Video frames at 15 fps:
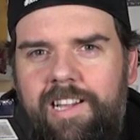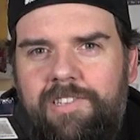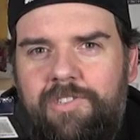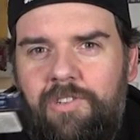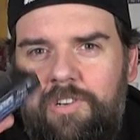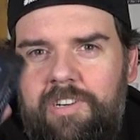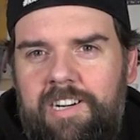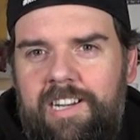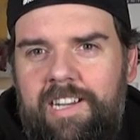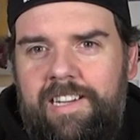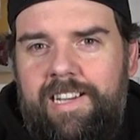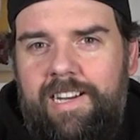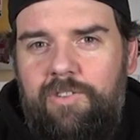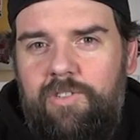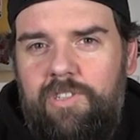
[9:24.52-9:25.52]
Also noch einen
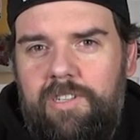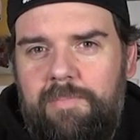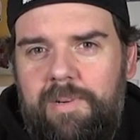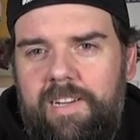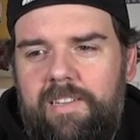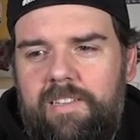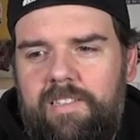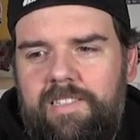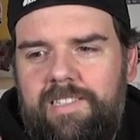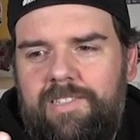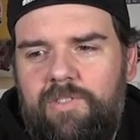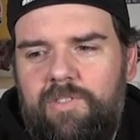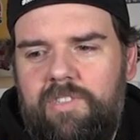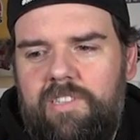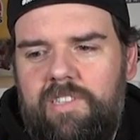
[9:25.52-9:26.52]
kleinen Akku dabei. Das sind
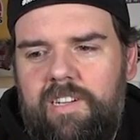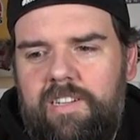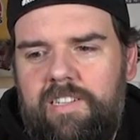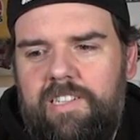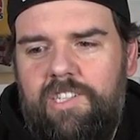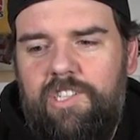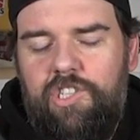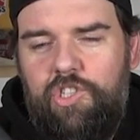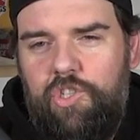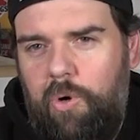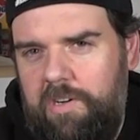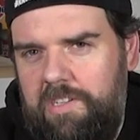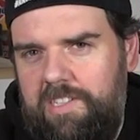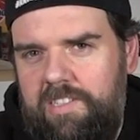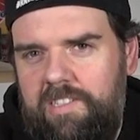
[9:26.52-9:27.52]
sozusagen die
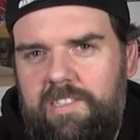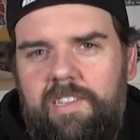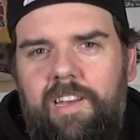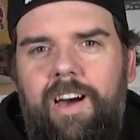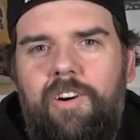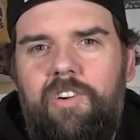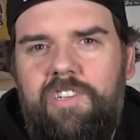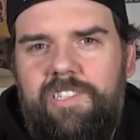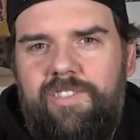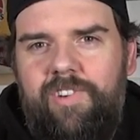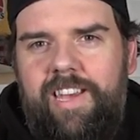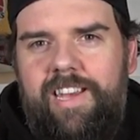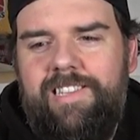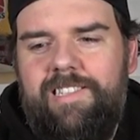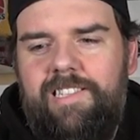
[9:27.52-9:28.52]
Shorties, auch zwei
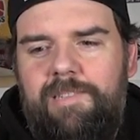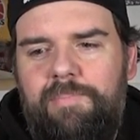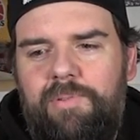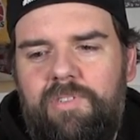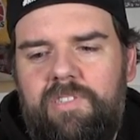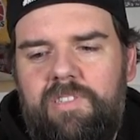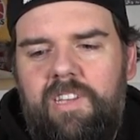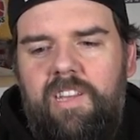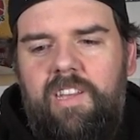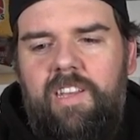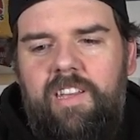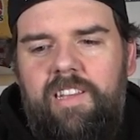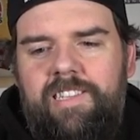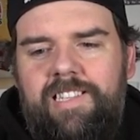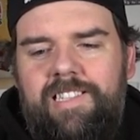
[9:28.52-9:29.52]
S-Lipos
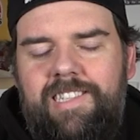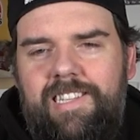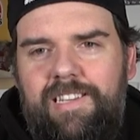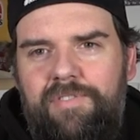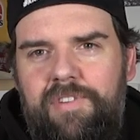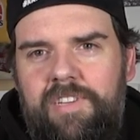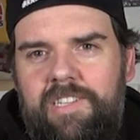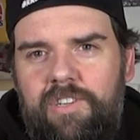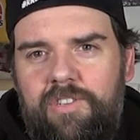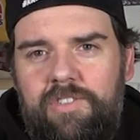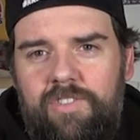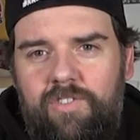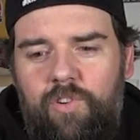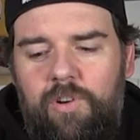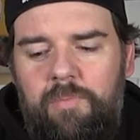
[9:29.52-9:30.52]
ist jetzt hier
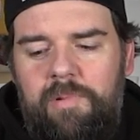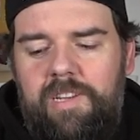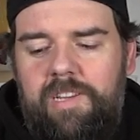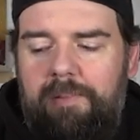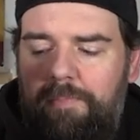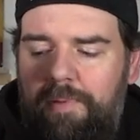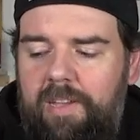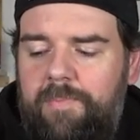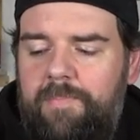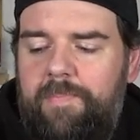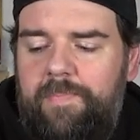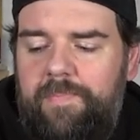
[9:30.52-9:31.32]
4200 mA.